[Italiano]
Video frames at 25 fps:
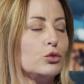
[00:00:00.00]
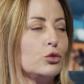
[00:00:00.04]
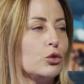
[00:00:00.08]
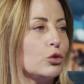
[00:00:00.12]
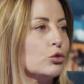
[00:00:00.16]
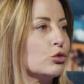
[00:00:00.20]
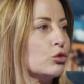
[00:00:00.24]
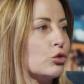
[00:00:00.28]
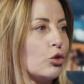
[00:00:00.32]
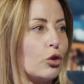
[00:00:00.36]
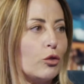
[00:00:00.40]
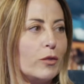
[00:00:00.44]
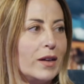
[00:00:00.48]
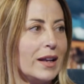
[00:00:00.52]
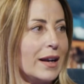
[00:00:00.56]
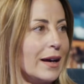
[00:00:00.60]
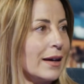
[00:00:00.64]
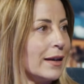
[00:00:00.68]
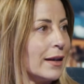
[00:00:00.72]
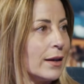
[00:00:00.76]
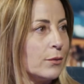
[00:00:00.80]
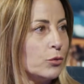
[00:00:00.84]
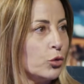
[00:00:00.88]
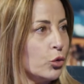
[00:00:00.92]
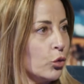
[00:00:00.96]
non
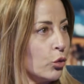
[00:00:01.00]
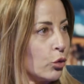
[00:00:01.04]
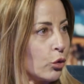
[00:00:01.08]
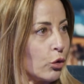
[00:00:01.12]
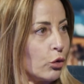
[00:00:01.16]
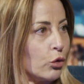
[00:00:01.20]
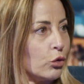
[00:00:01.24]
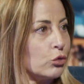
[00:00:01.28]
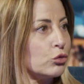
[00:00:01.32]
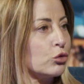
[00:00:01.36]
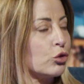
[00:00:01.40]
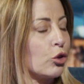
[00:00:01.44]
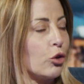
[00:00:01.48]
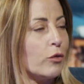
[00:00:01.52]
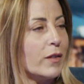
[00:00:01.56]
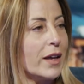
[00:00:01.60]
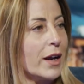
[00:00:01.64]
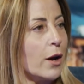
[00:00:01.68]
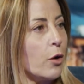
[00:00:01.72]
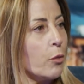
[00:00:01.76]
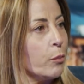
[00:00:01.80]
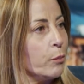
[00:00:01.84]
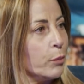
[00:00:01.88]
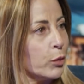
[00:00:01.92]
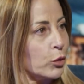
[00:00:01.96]
troverà lavoro, non
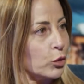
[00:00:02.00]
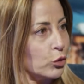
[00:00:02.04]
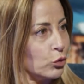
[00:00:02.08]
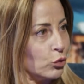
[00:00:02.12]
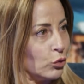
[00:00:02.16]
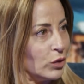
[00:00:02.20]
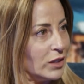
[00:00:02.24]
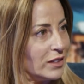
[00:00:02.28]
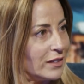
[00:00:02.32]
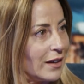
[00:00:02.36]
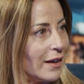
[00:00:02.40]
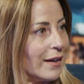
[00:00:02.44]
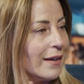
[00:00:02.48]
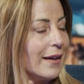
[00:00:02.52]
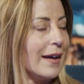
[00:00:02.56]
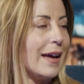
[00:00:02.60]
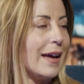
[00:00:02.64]
troverà opportunità,